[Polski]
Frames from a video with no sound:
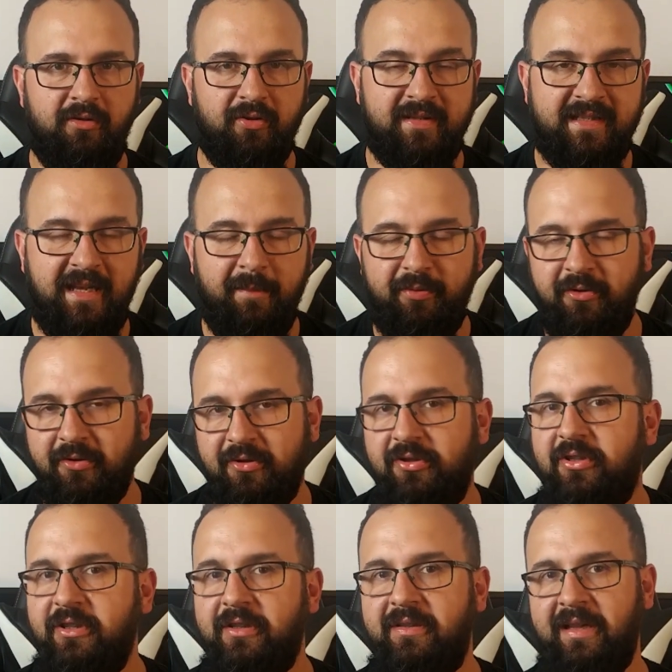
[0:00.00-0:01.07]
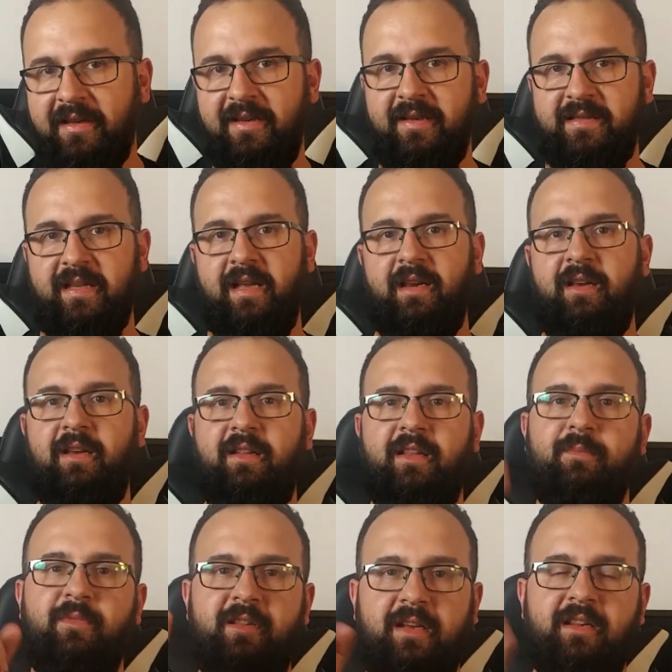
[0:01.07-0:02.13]
dostępność tych tanich serii,
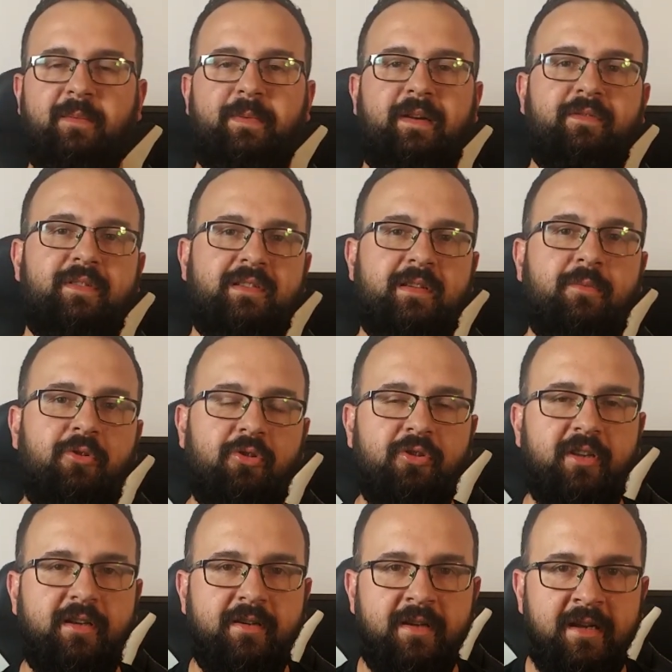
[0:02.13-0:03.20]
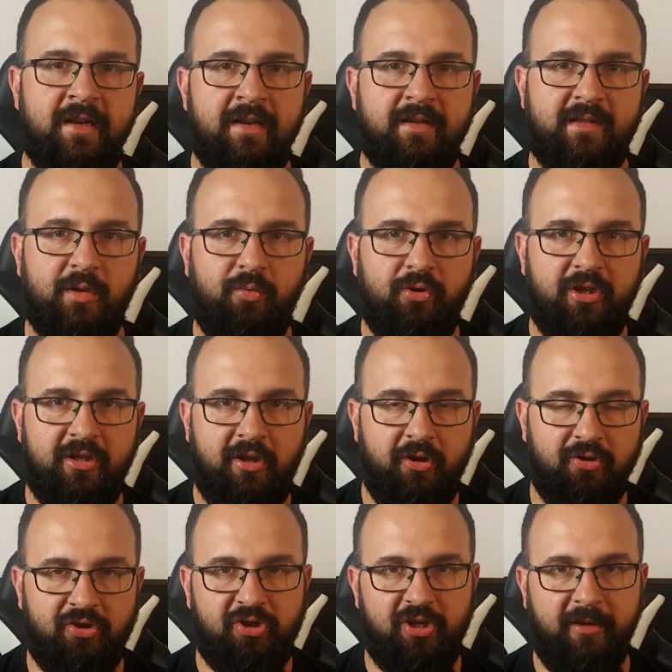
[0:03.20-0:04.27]
tym tak naprawdę są one, są one
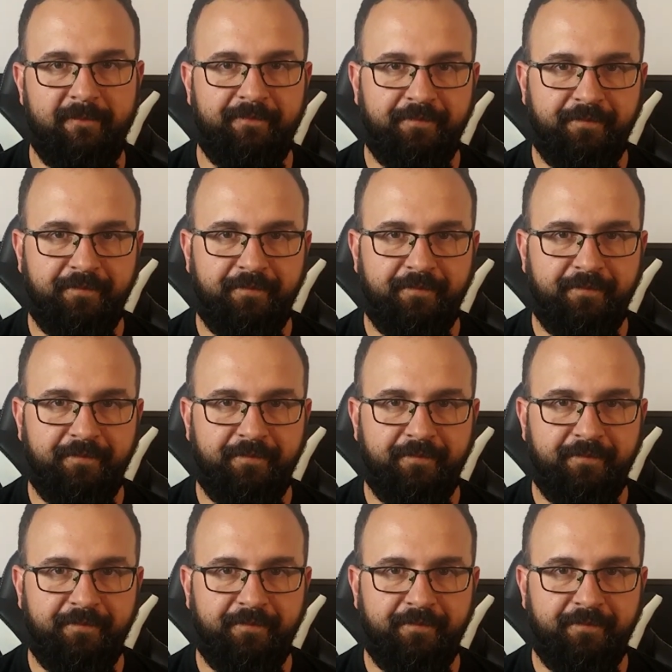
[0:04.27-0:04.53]
droższe.